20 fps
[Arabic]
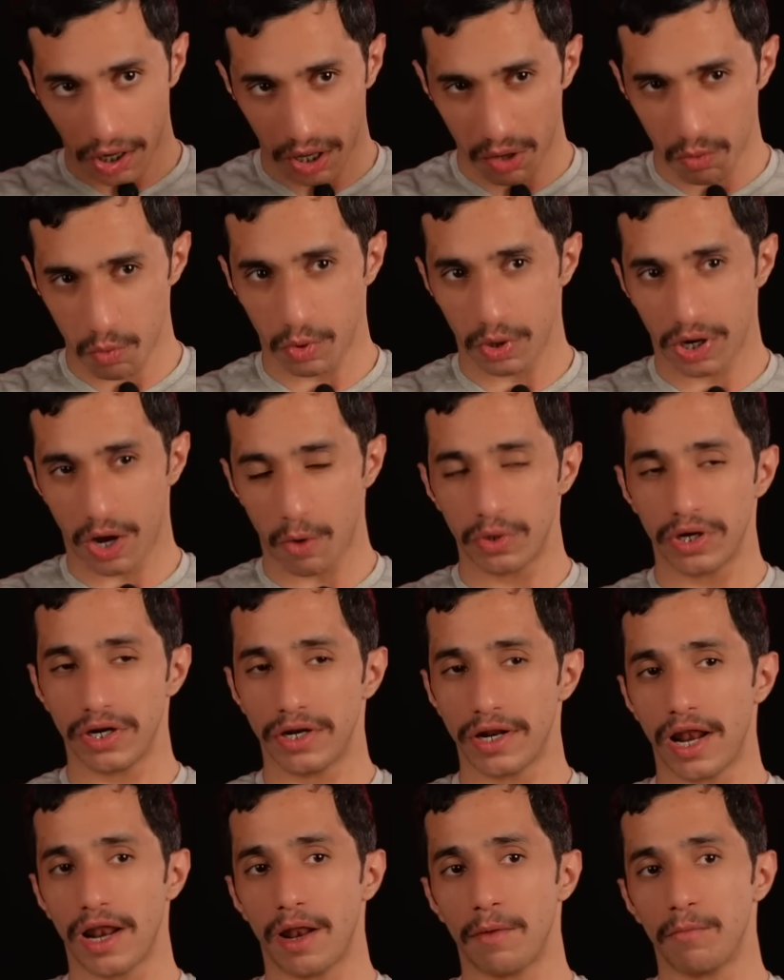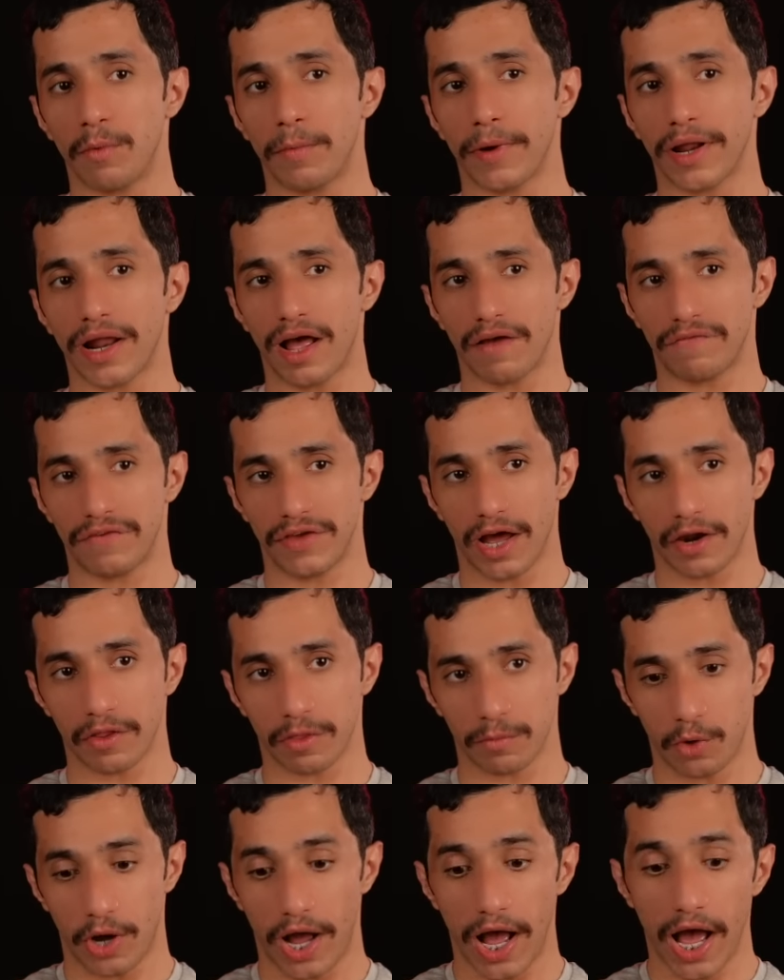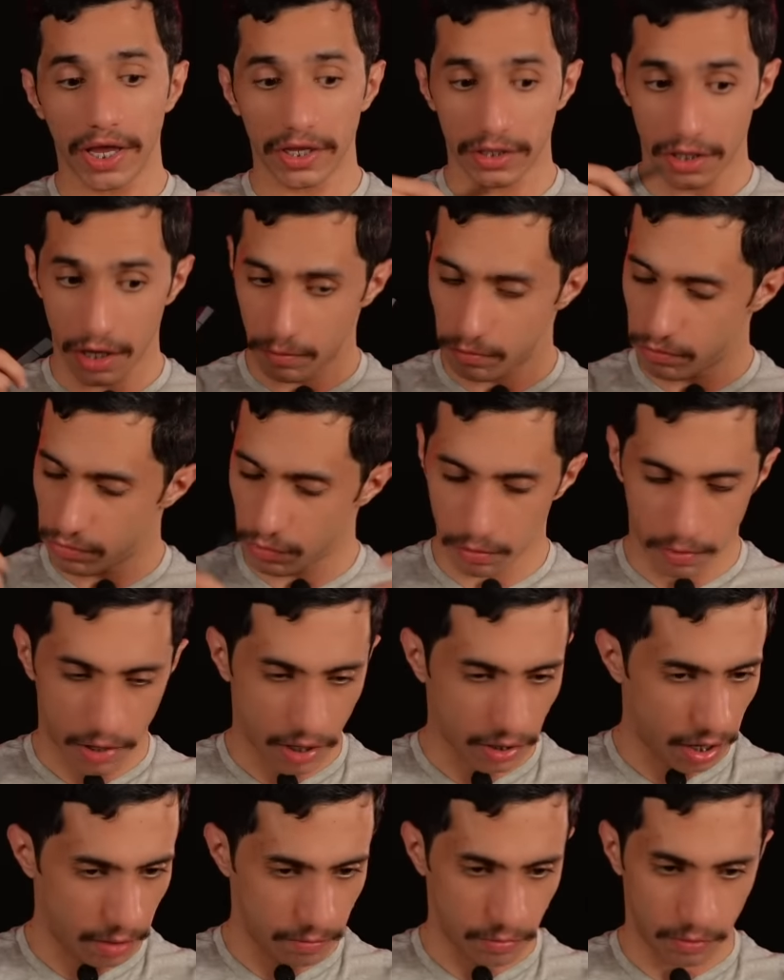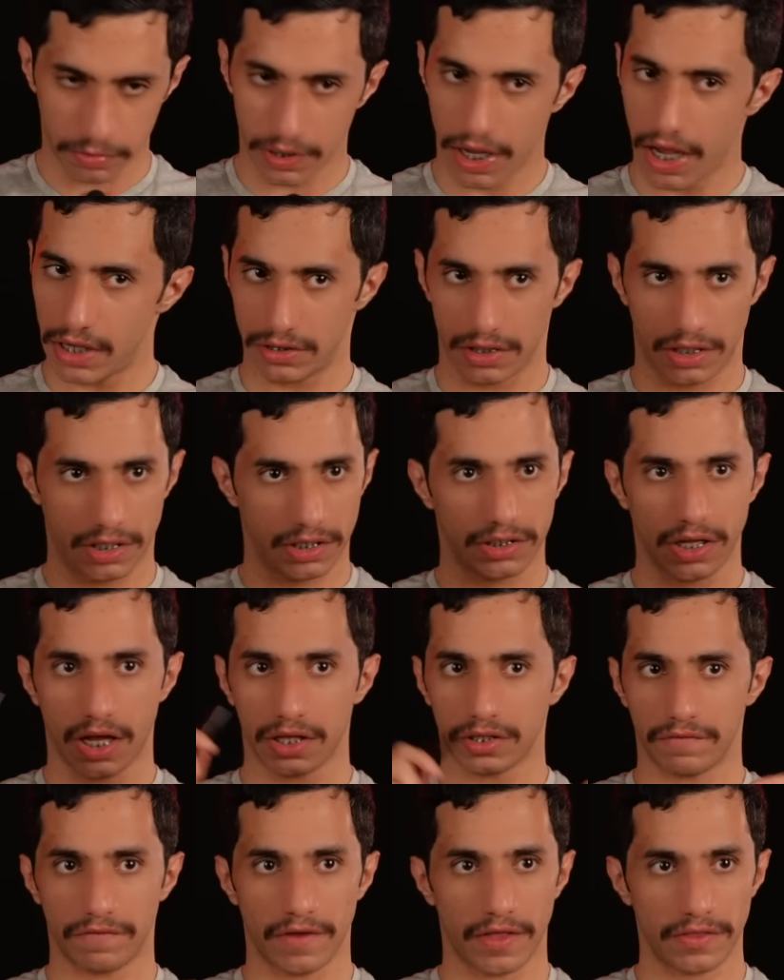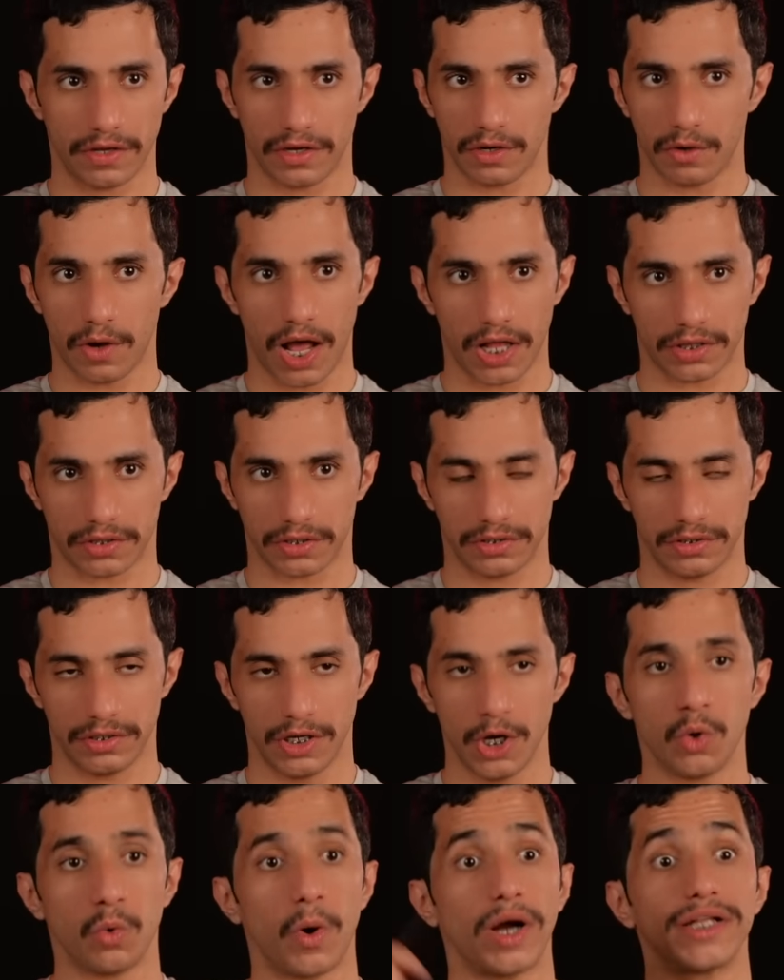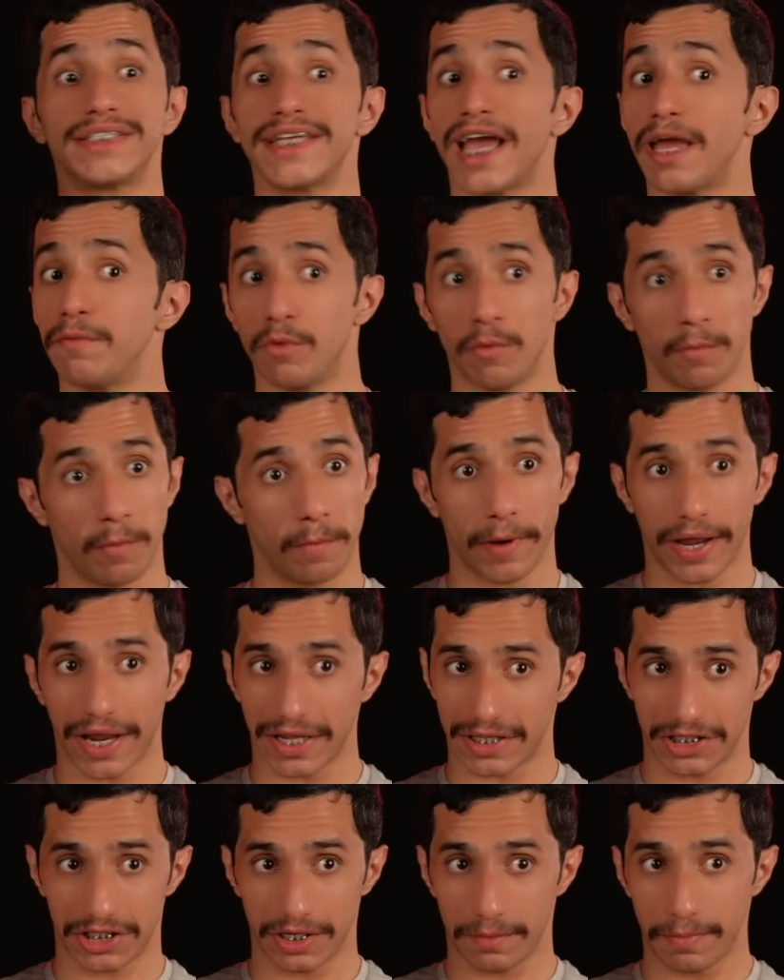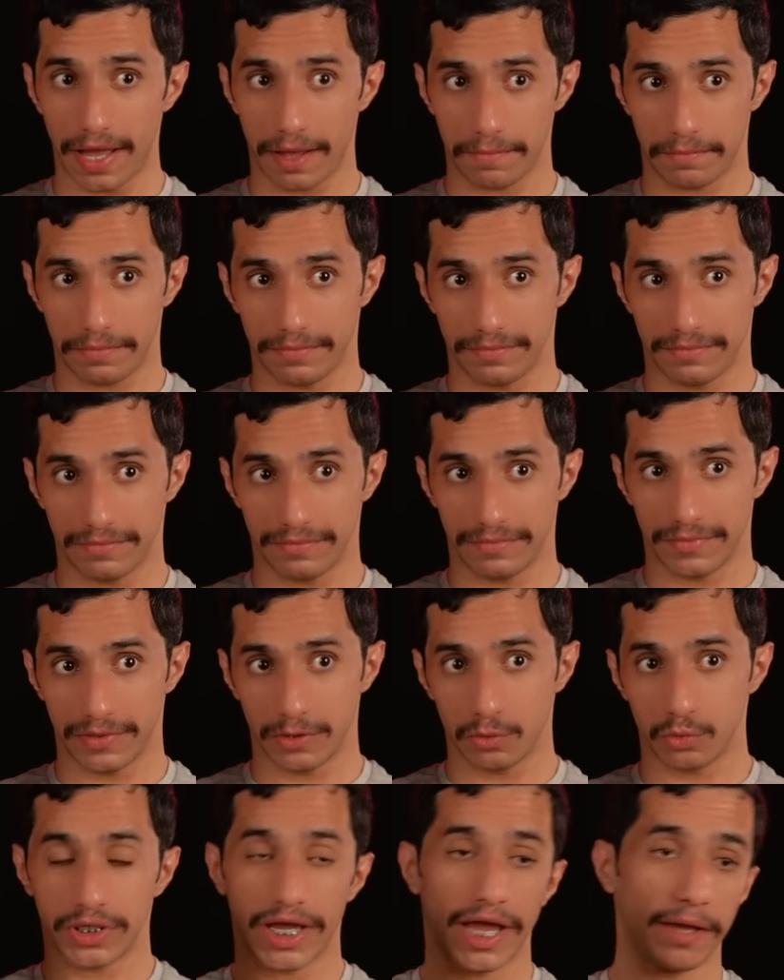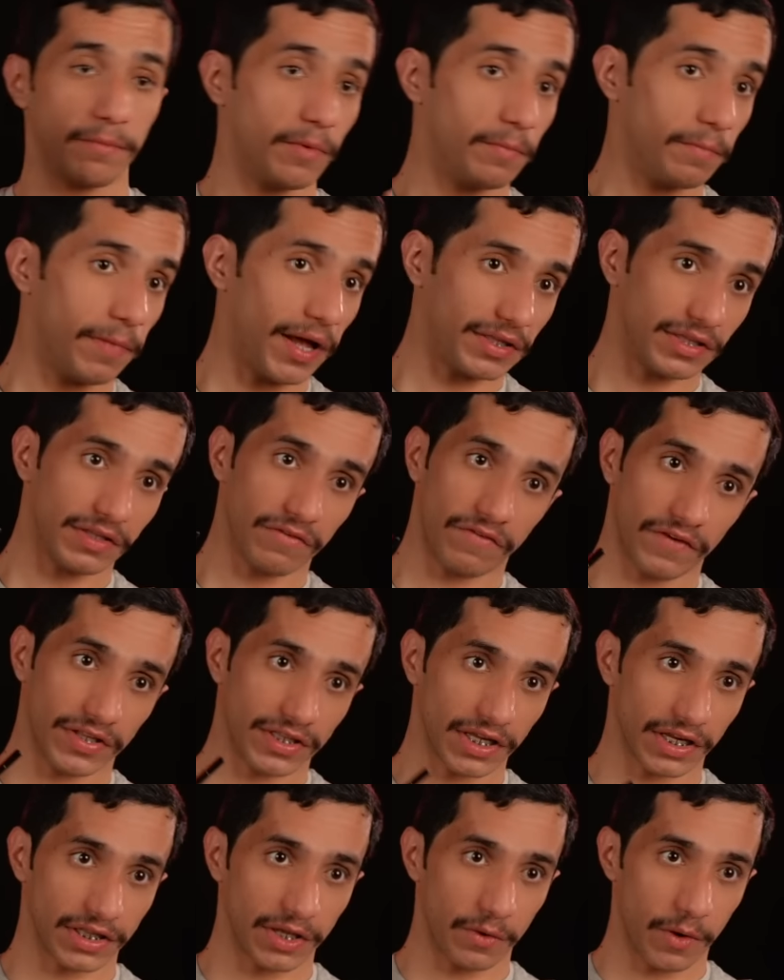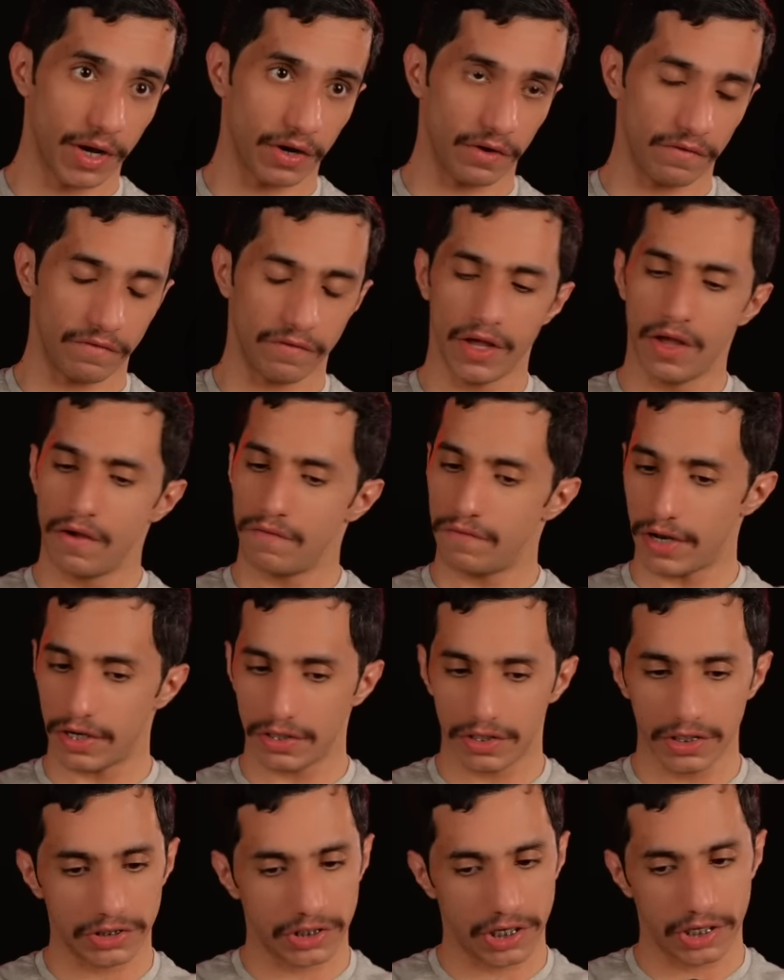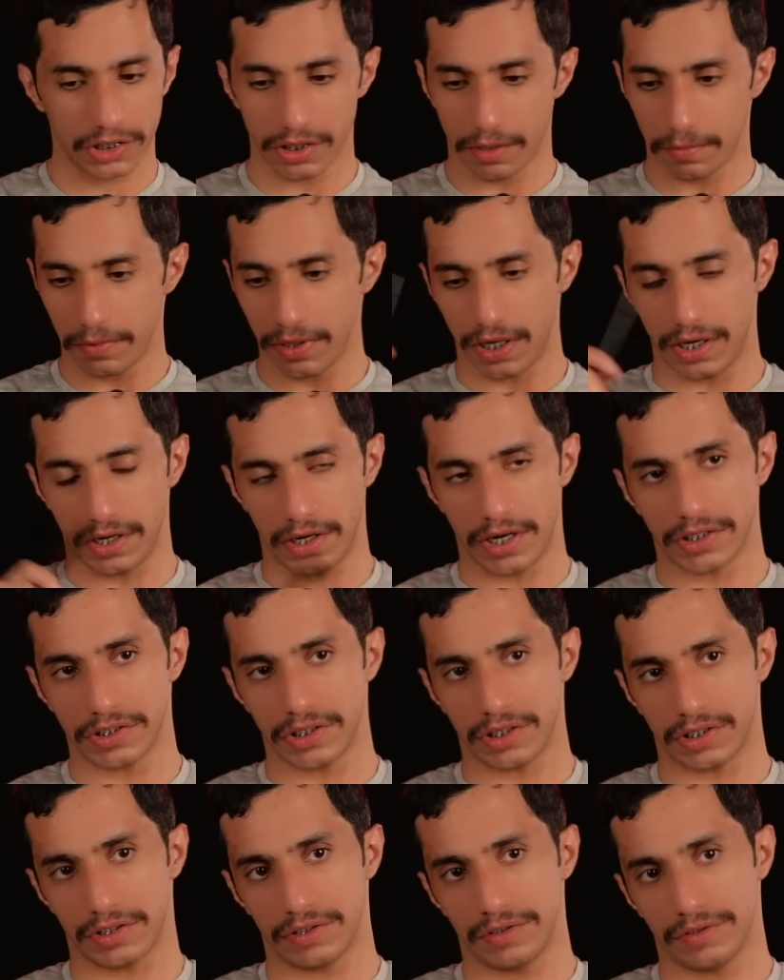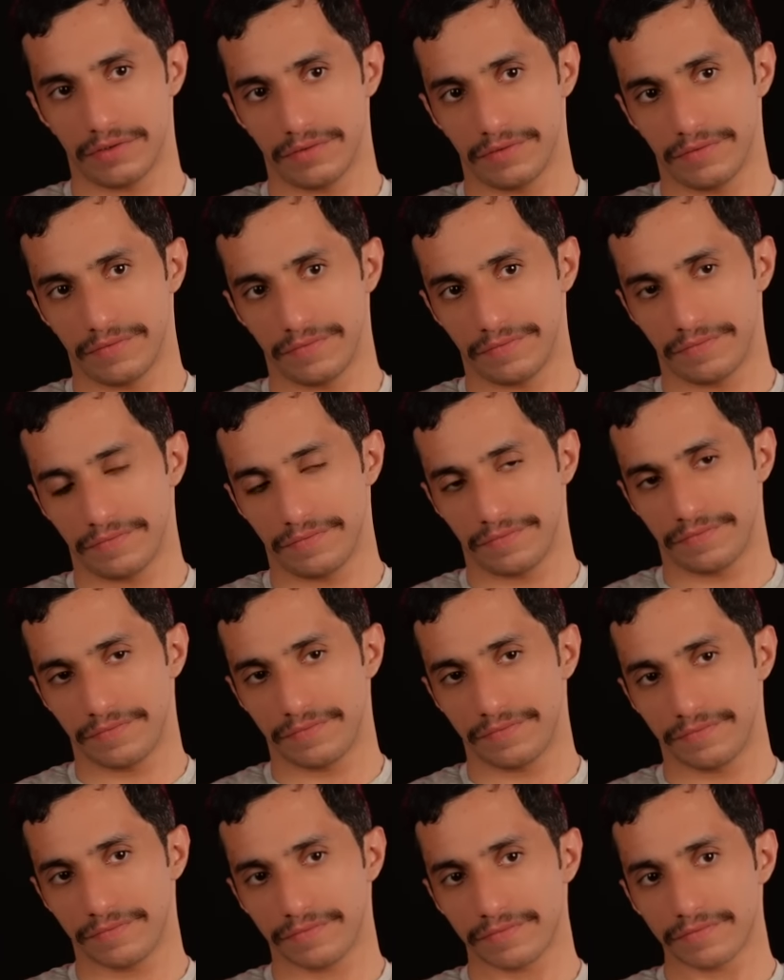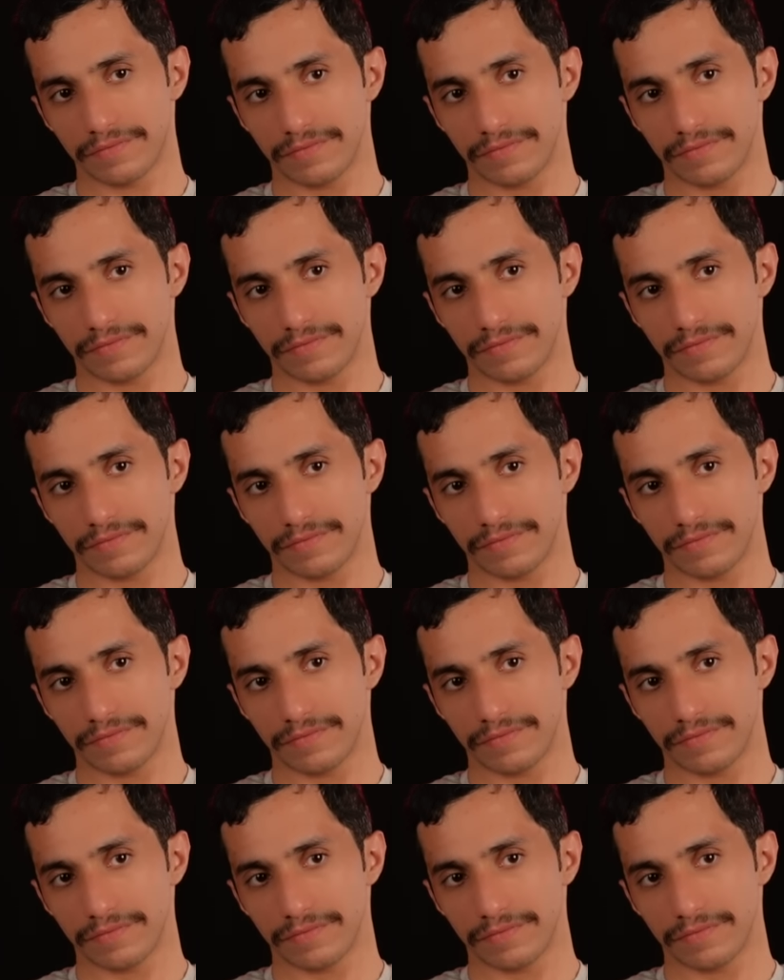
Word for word: وكون ان المباراه في ارض محايده مباراه ممتازه انك تخطف هذه النقاط وانت جاي من مباراه الشباب وجاي من بعد فتره توقف فنتيجه ايجابيه للنصر عاصم الان